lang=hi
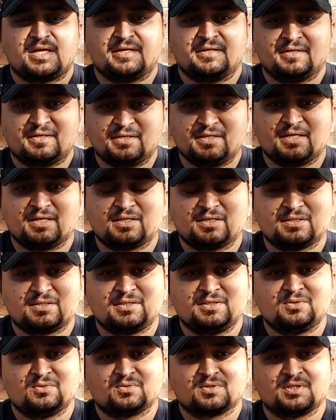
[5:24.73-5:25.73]
एंट्रियाँ
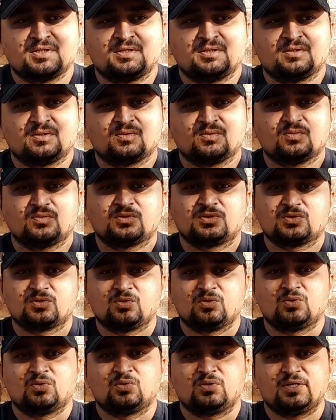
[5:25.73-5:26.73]
इकट्ठी होंगी उसको